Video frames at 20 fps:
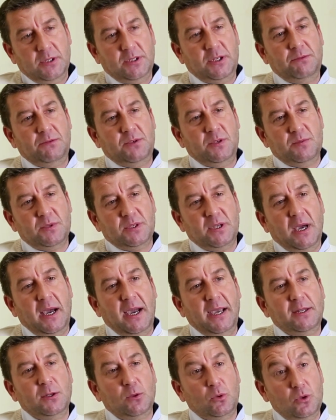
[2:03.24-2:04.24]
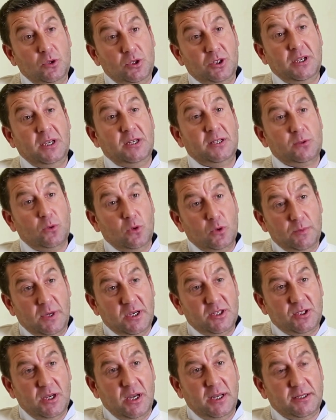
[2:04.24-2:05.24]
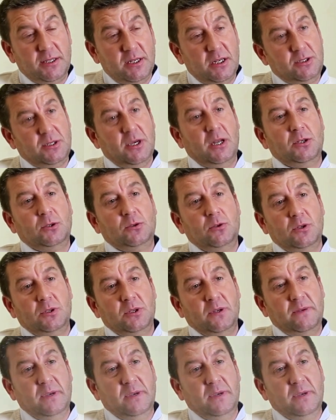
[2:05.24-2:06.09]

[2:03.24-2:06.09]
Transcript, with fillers: çiftçimizi aynı gün içerisinde olmak şartıyla çalıştırıyoruz